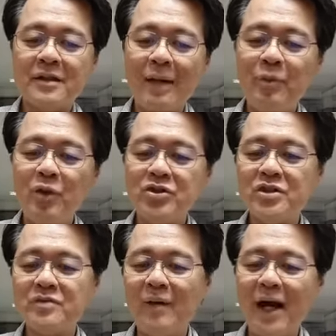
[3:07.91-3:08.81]

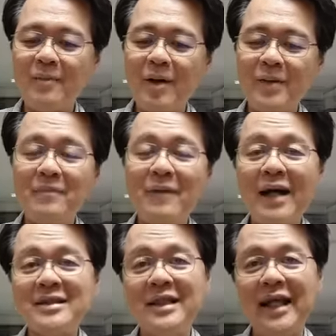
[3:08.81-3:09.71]
Tapos baka mamaya
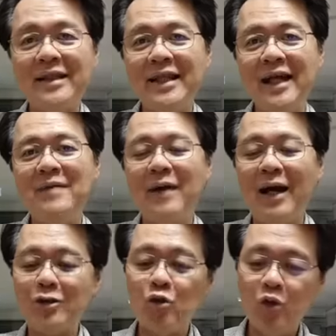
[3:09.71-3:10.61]
maaksidente ka,
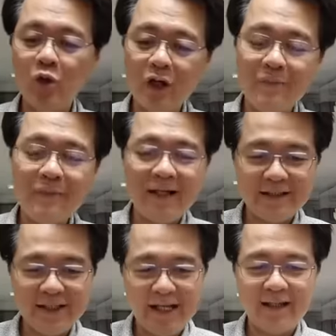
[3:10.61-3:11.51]
makatulog ka,
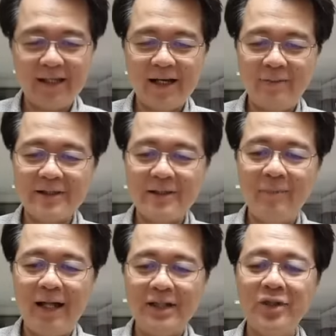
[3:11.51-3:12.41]
maaksidente ka pa sa
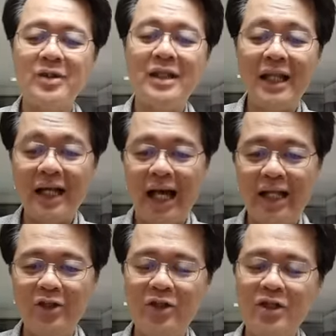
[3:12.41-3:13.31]
banyo,
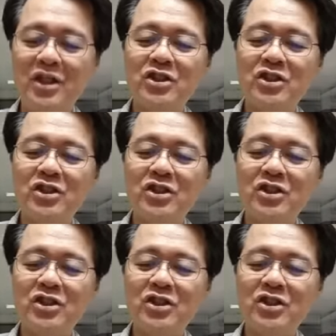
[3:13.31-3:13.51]
delikado.